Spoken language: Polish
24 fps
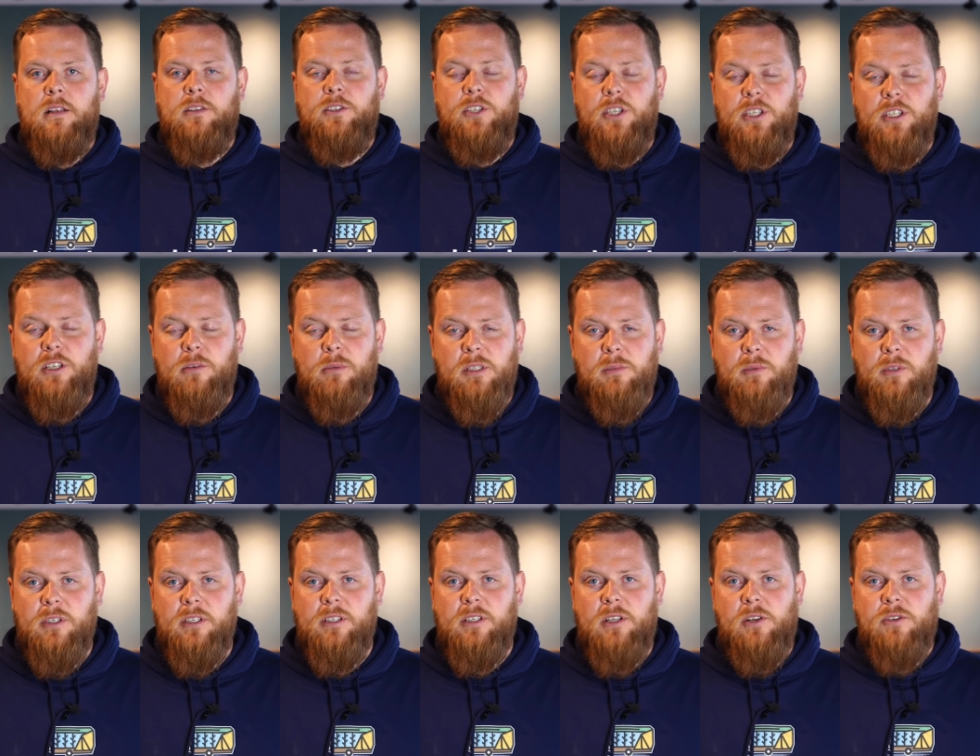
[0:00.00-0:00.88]
Dzień dobry
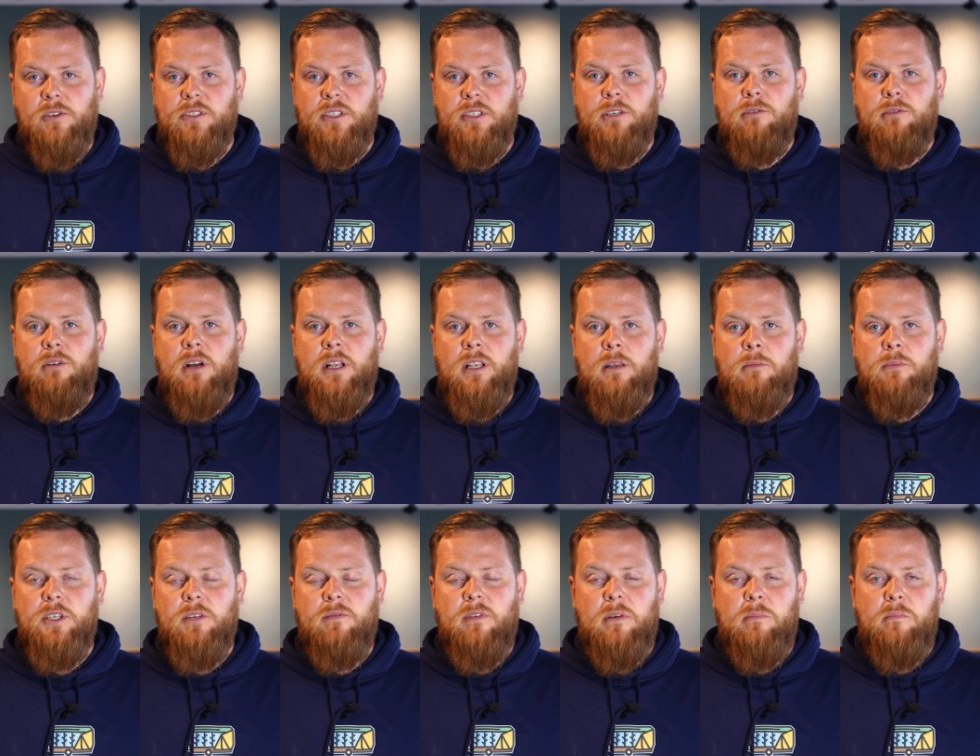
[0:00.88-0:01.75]
moi drodzy, kłaniam
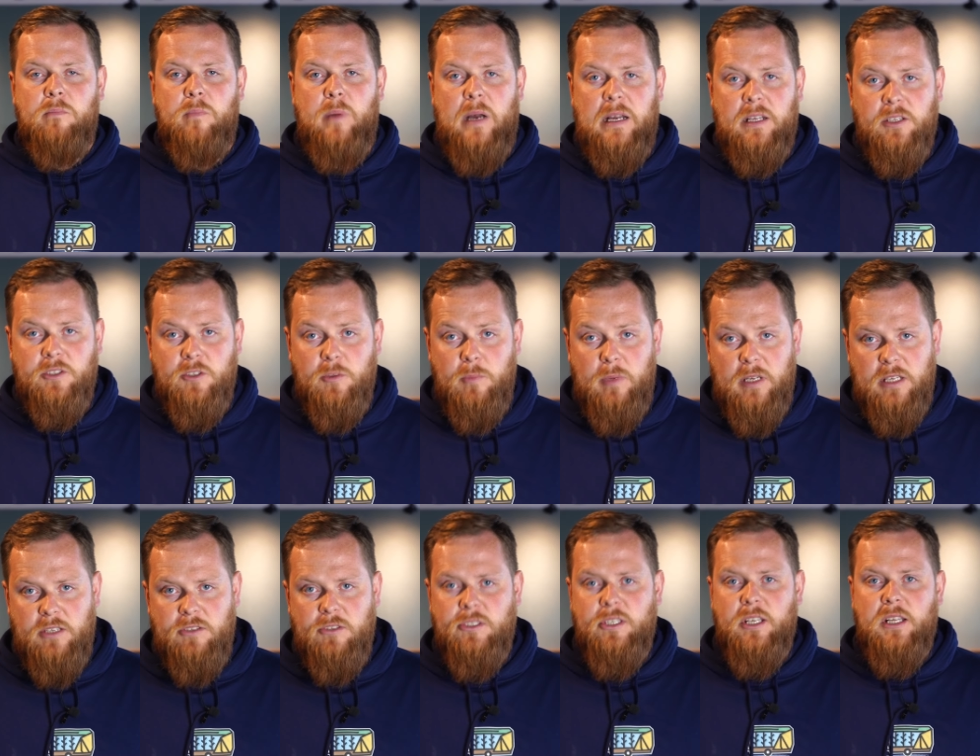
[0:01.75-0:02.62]
się Wam bardzo,
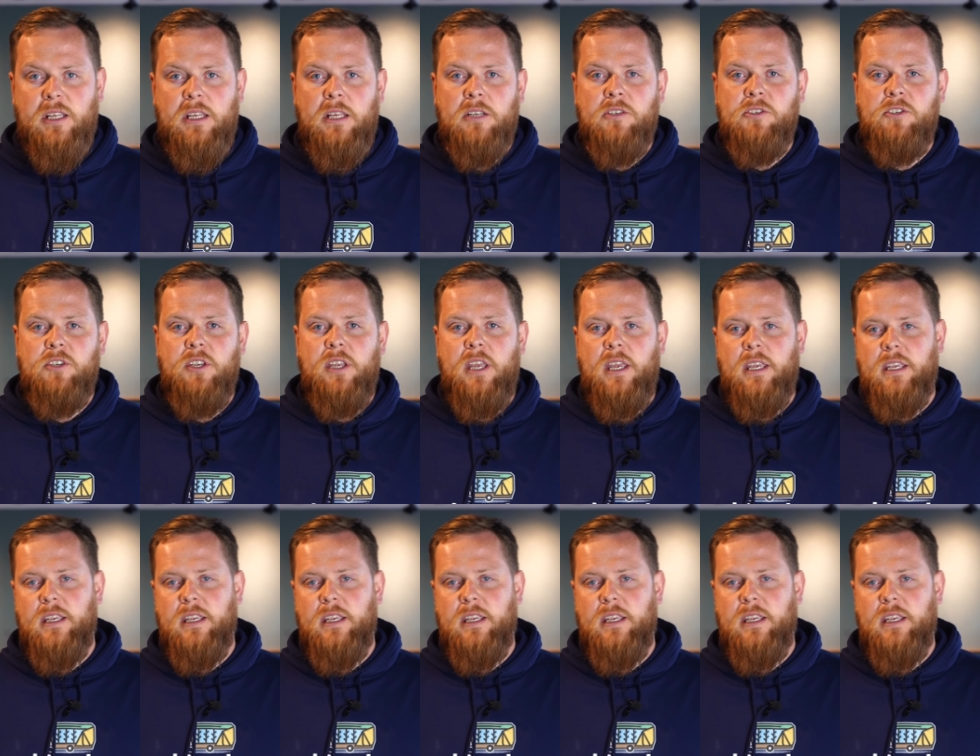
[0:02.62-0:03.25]
bardzo serdecznie.